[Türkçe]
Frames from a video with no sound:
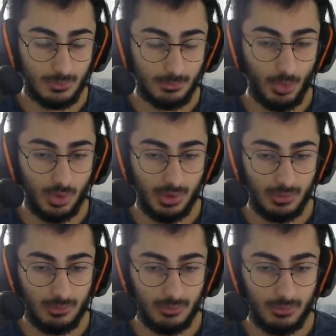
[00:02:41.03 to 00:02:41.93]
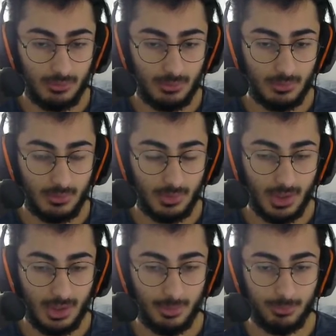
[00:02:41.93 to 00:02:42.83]
Böyle.
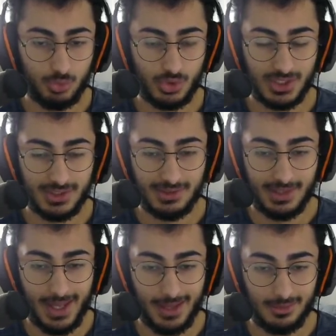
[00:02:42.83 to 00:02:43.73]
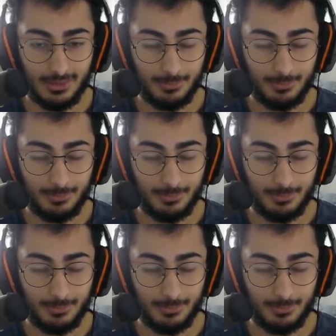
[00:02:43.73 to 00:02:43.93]
Araba bu şekilde yani.